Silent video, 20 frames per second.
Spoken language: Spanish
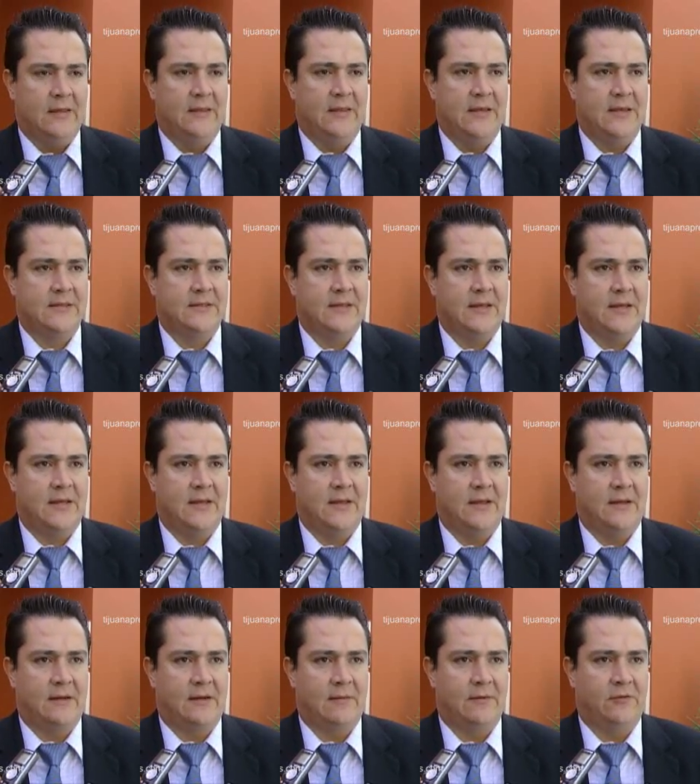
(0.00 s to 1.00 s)

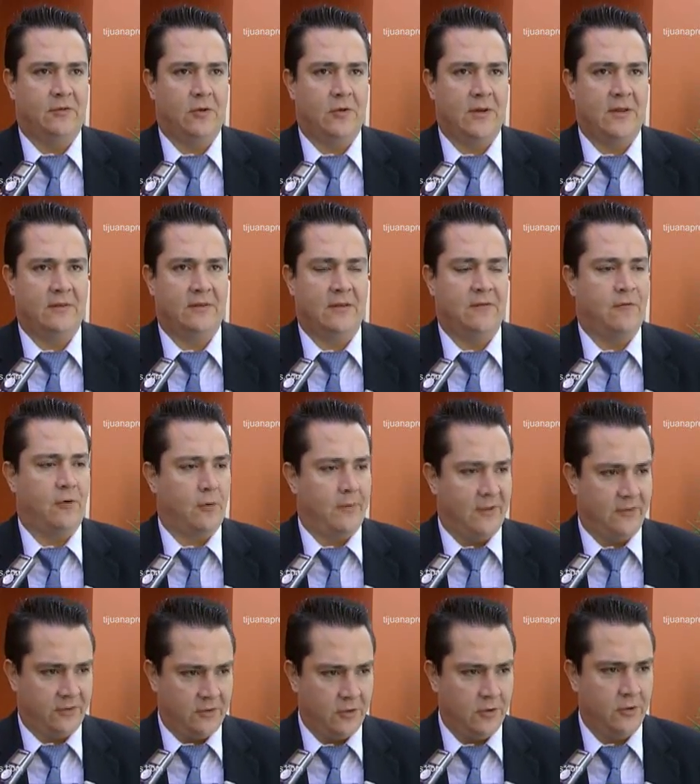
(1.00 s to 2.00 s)
desde revisiones de
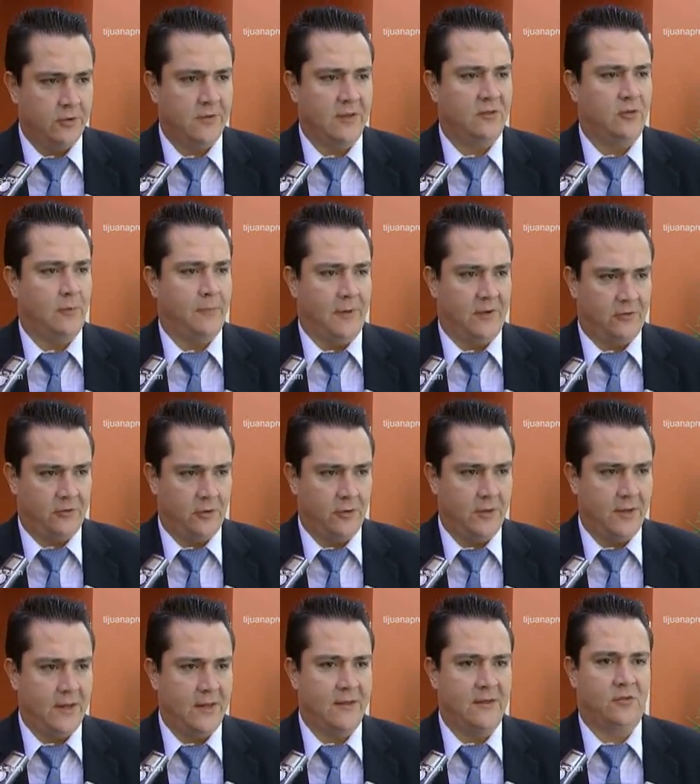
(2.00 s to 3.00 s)
información de su
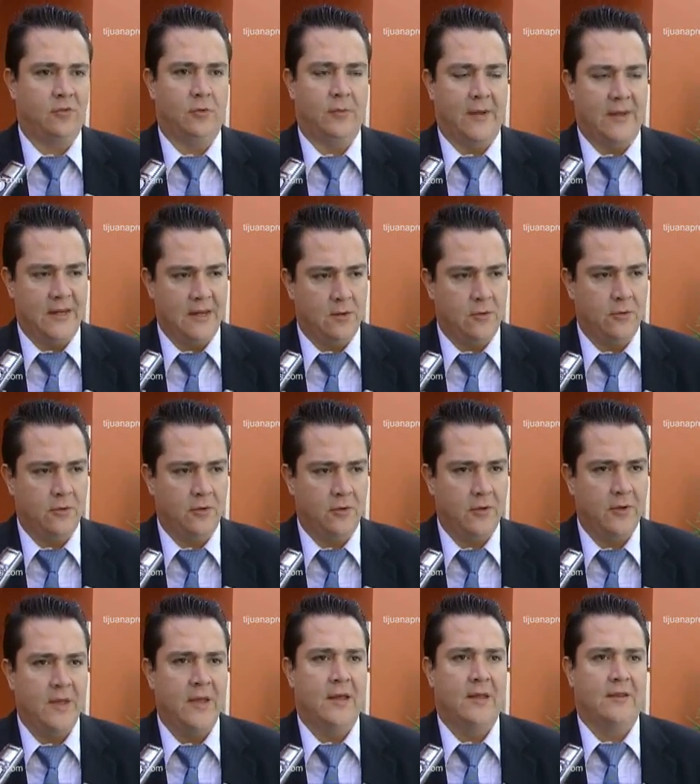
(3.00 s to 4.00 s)
persona, de su
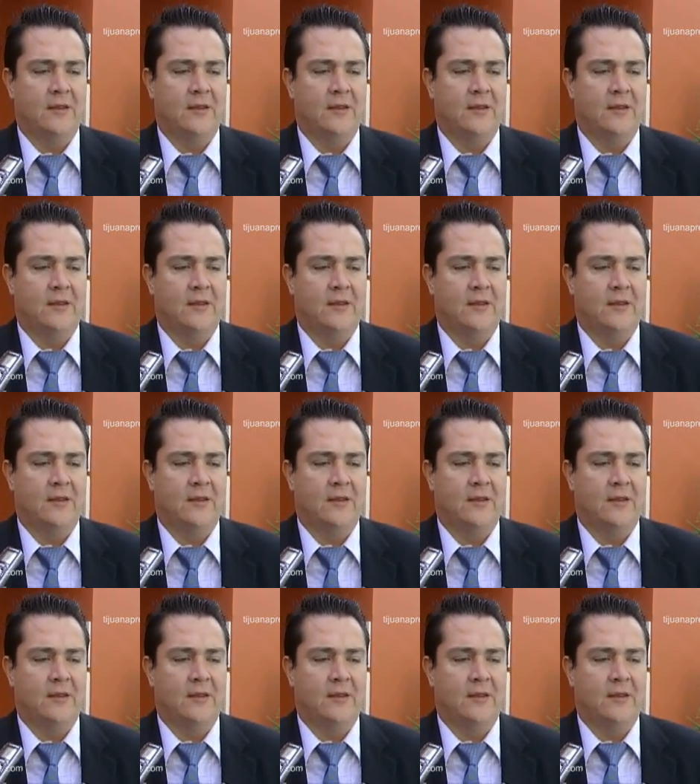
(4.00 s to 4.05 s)
vehículo,